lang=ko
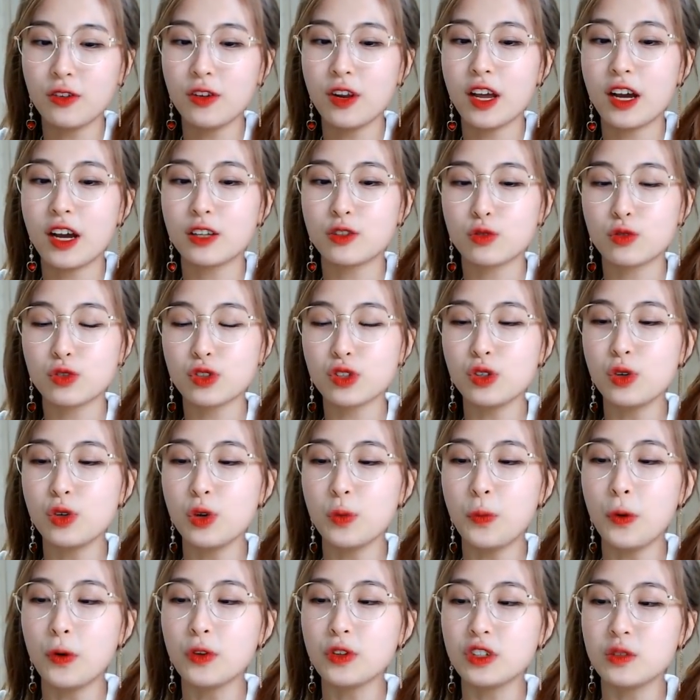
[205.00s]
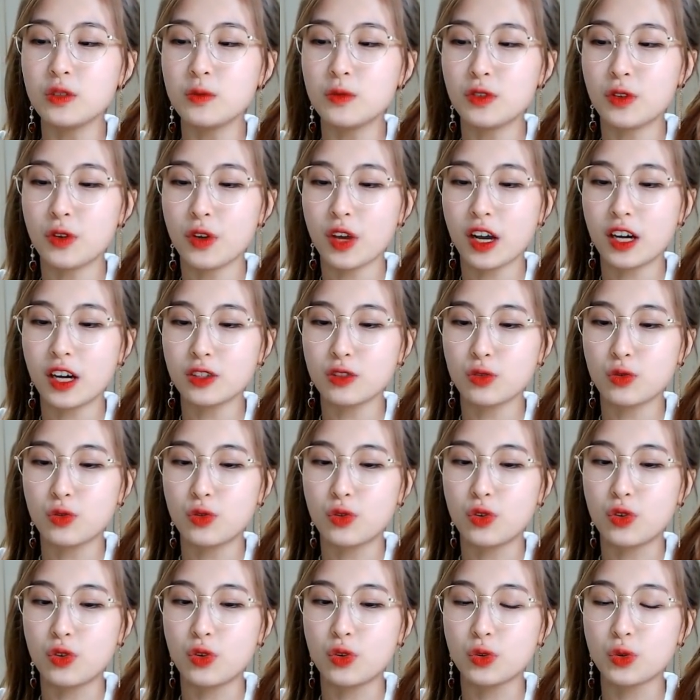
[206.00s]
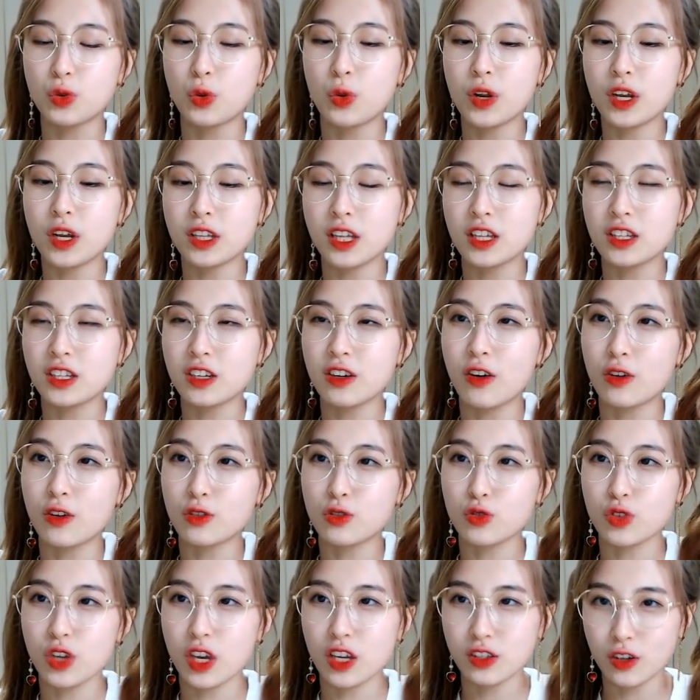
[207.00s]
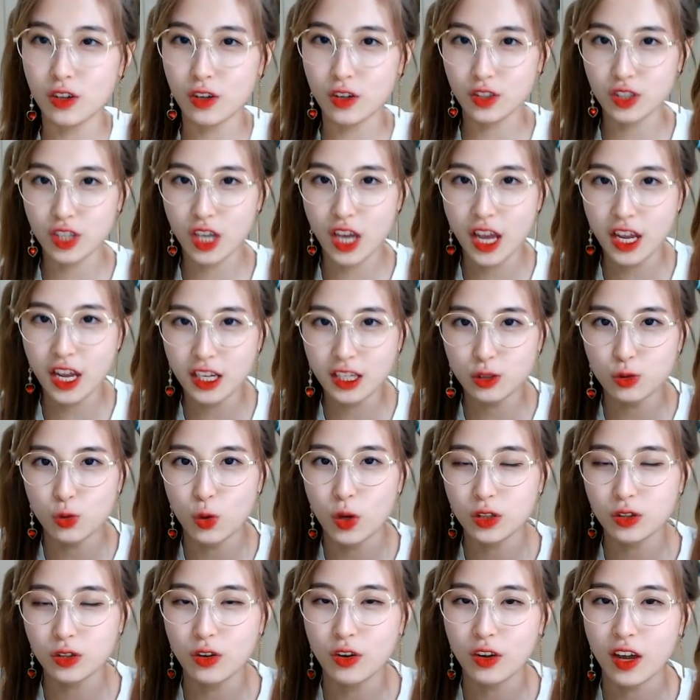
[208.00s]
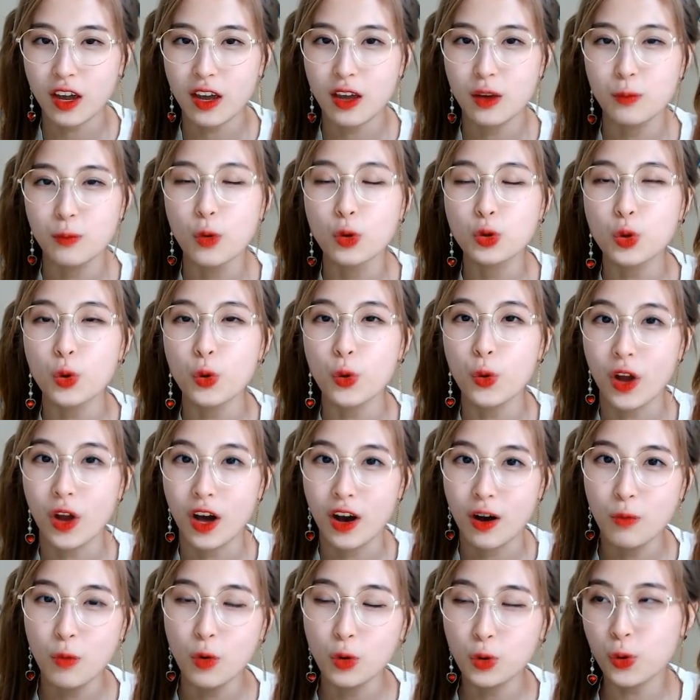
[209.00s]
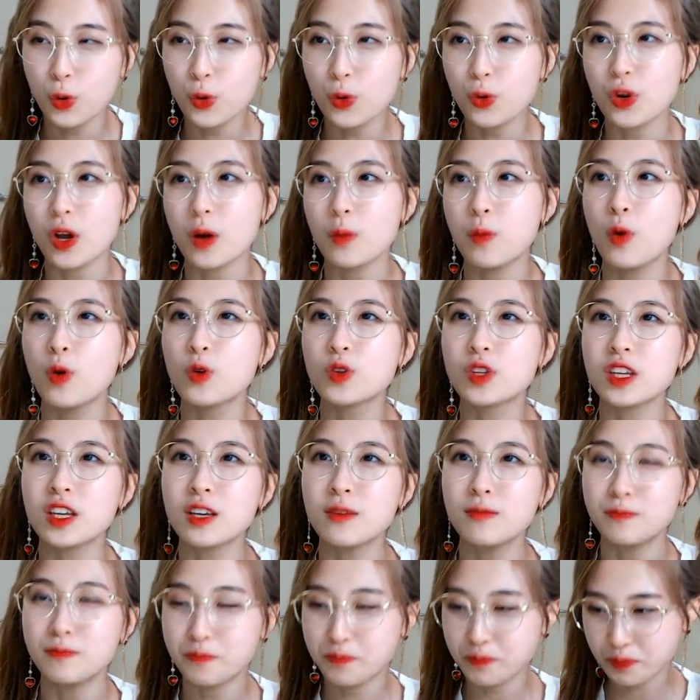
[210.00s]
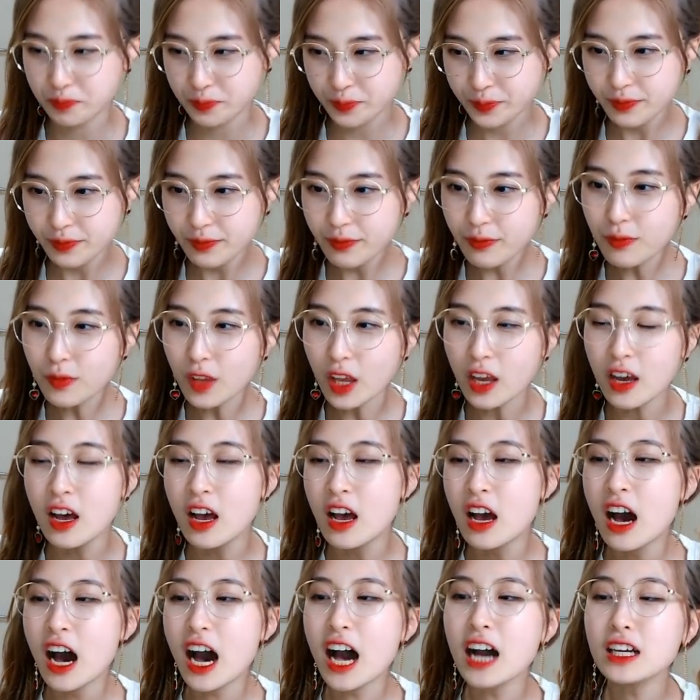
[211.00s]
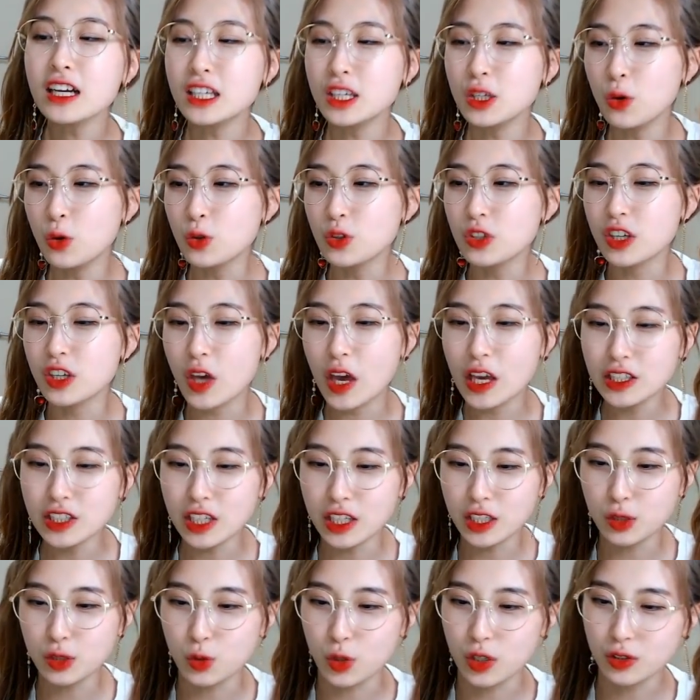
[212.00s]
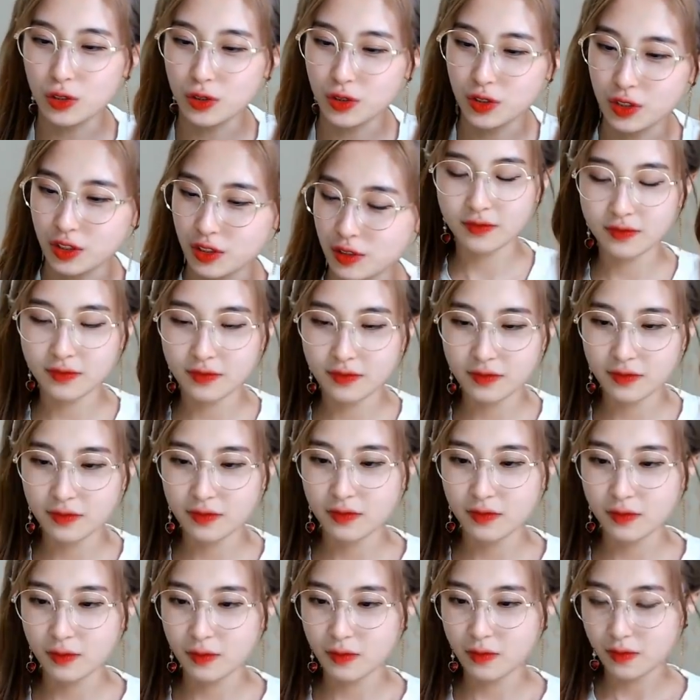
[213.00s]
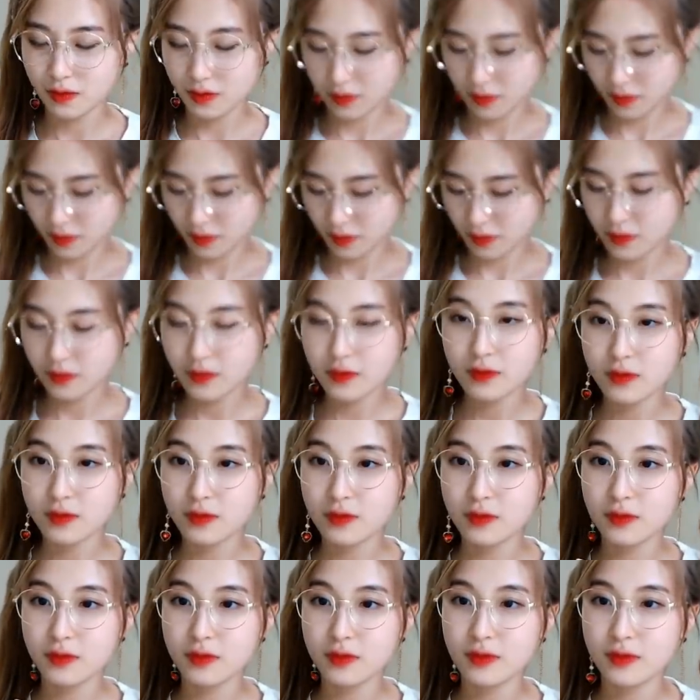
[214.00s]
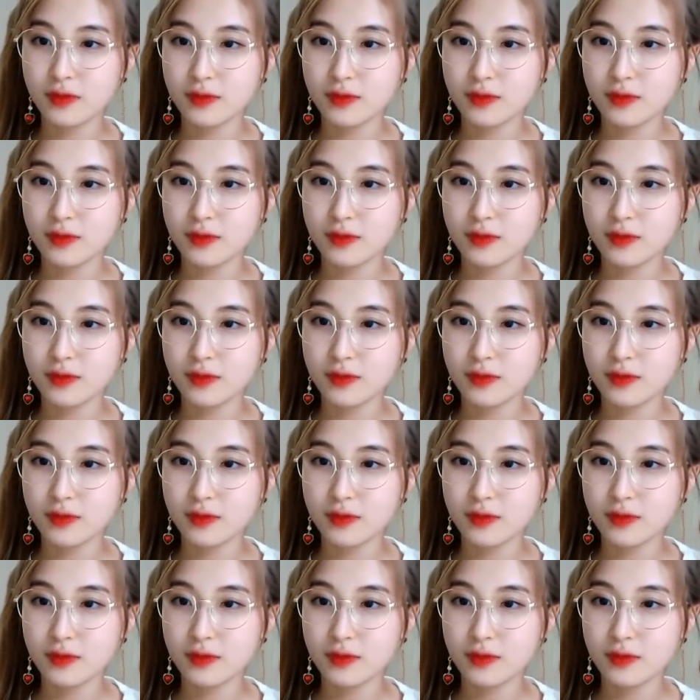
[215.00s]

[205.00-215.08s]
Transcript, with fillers: 해가지고 실로폰 음으로 해가지고 노래 되는 거 중에서 제일 좋았던 게 모토로라 모토로라 폰이 악기로는 굉장히 좋았었지. 리듬스타 깔아진이